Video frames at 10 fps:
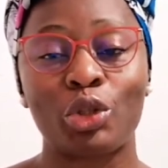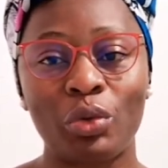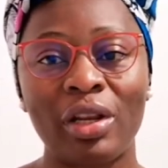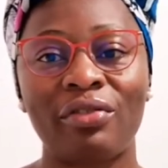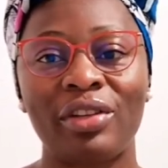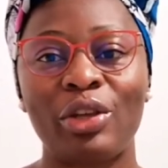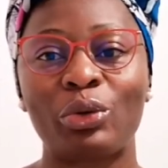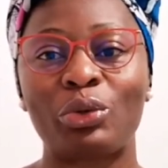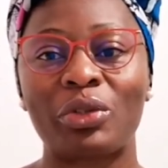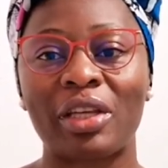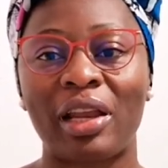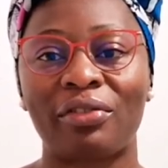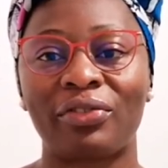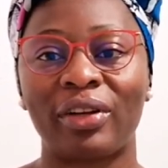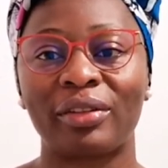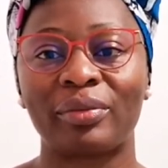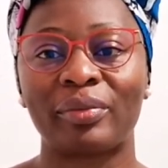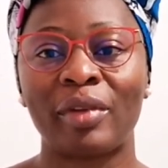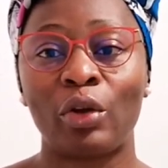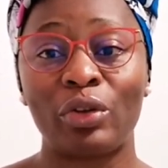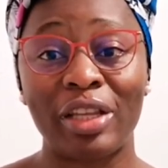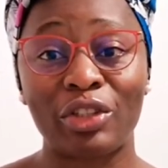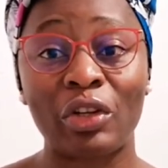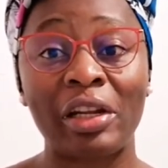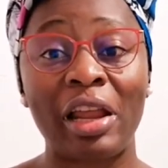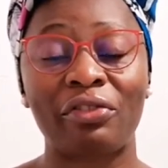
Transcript: suis les vidéos jusqu'à la fin. Le destin de